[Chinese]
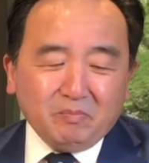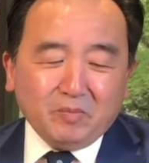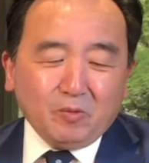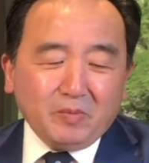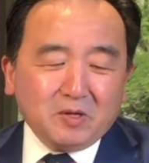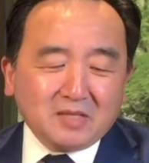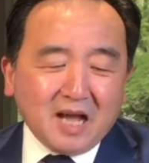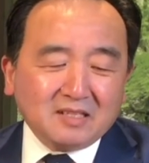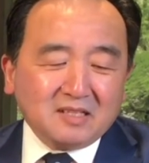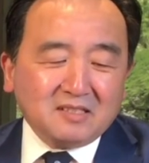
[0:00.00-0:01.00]
没我没有
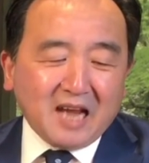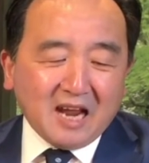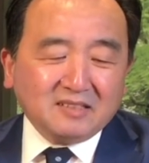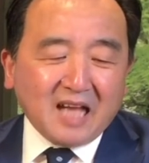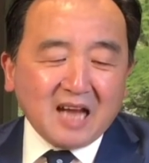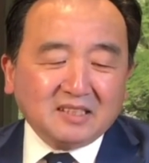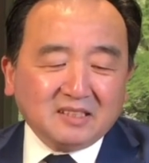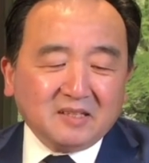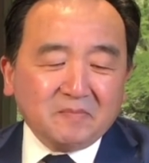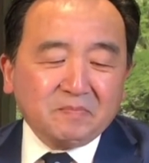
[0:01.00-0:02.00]
查他是哪哪里的。